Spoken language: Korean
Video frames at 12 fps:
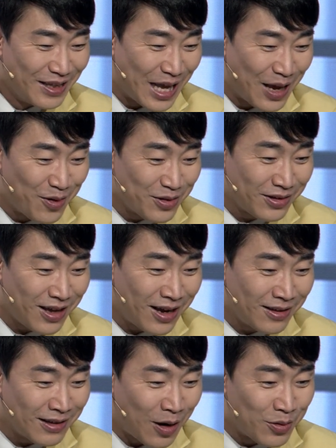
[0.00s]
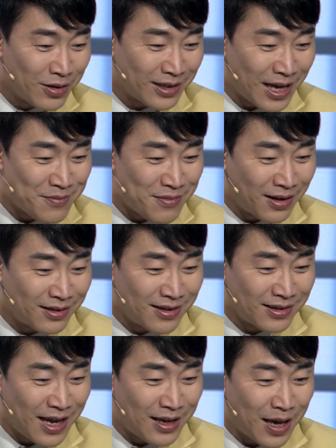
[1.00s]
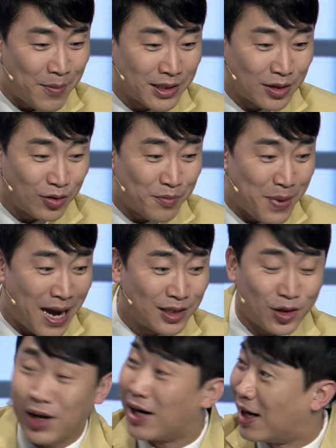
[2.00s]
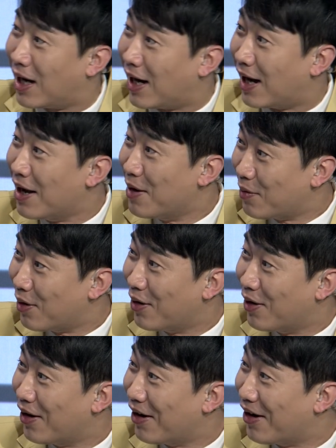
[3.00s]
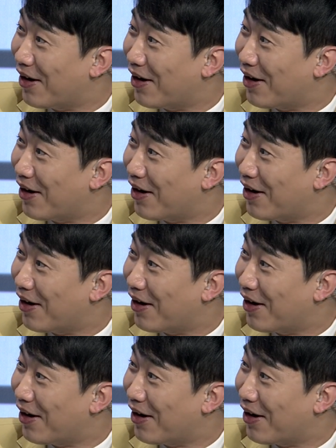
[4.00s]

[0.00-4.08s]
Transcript: 내연 기간 나오는 게임 만드는 게임 개발자들은 반성해라. 반성해야죠.